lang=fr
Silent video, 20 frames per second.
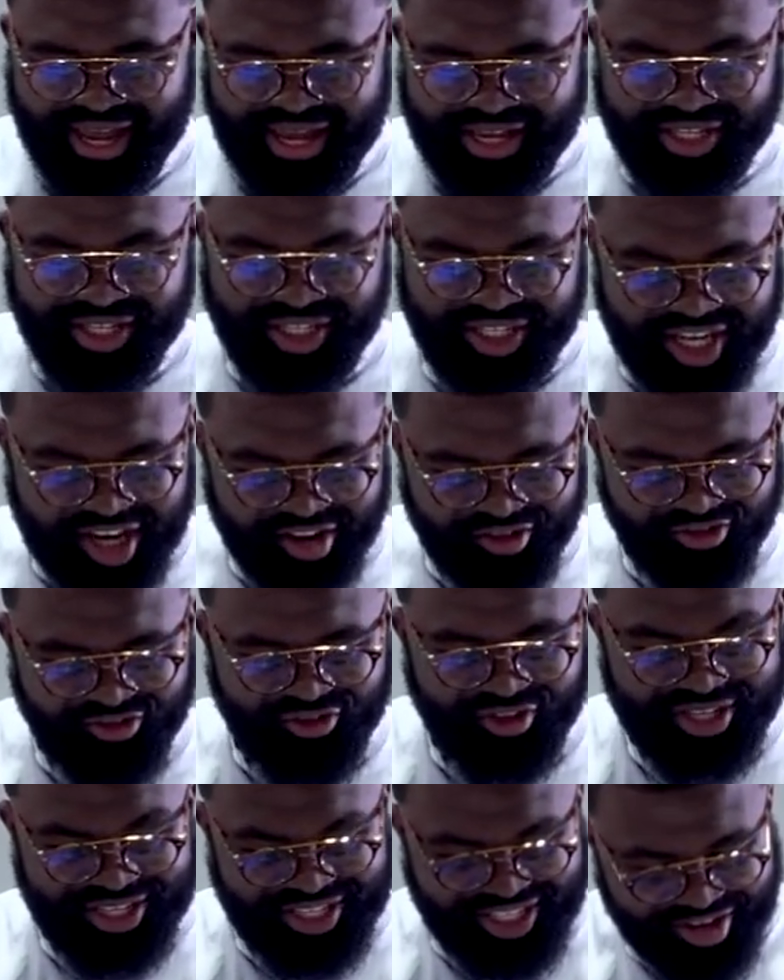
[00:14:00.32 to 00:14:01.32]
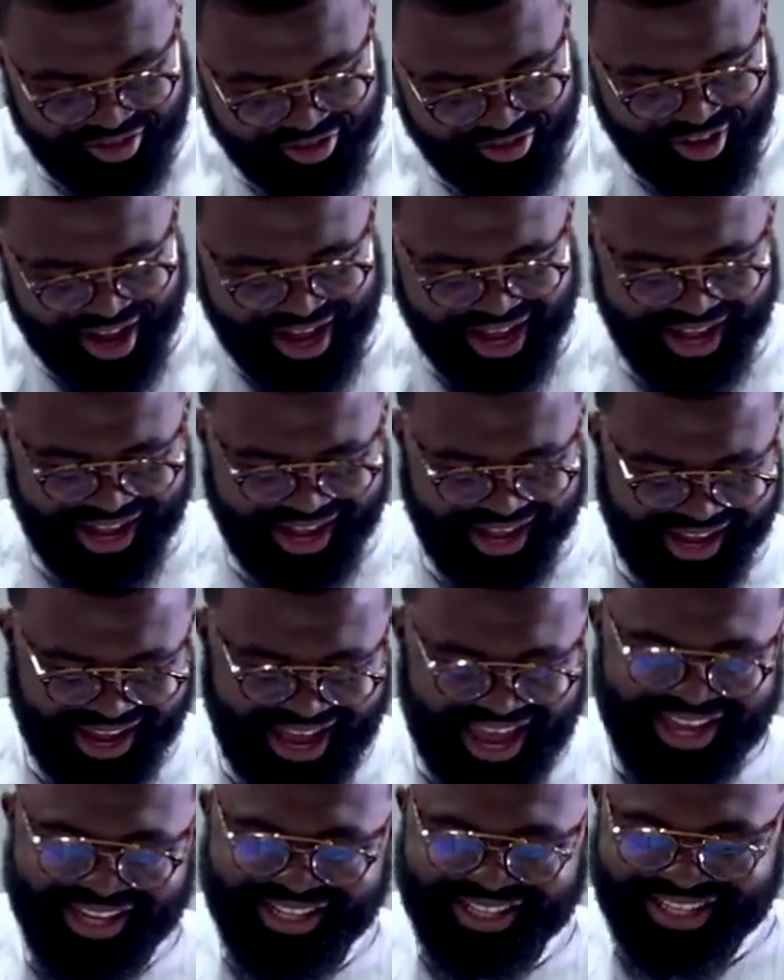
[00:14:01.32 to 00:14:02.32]
Ziph, Zipha,
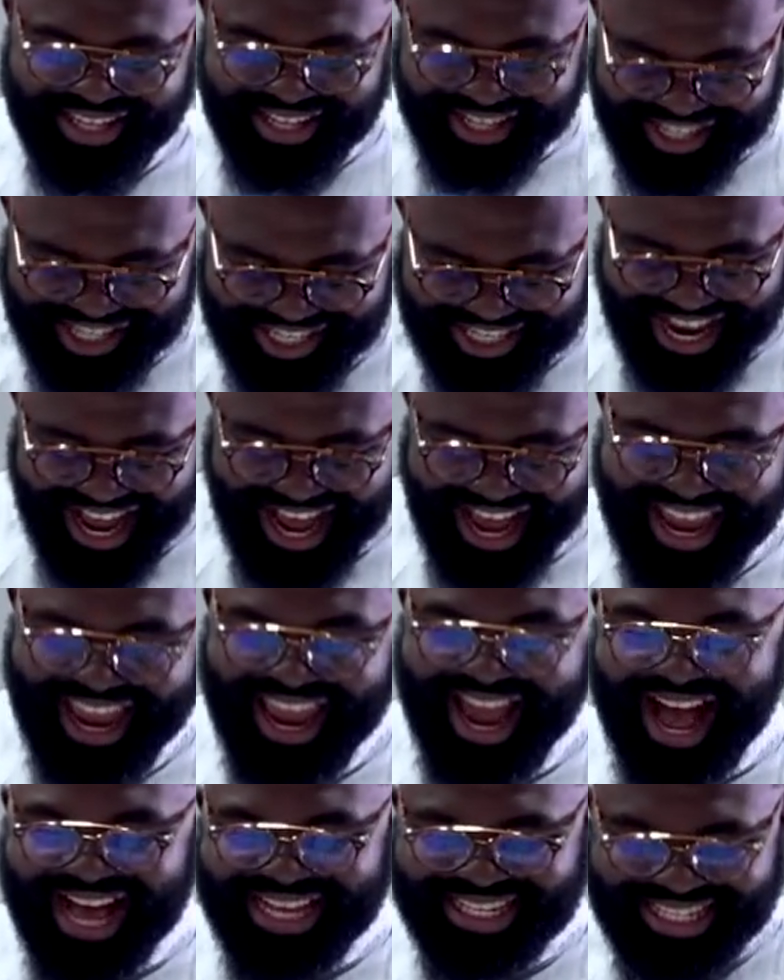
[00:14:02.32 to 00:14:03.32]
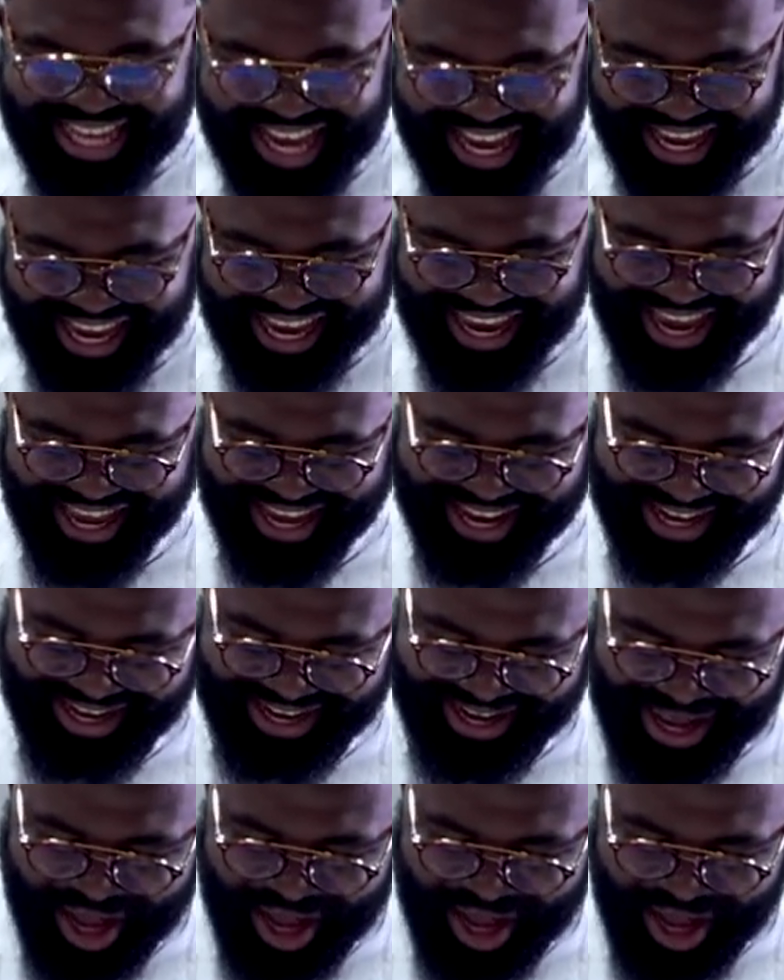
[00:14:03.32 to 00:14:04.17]
Tirja et Azareel,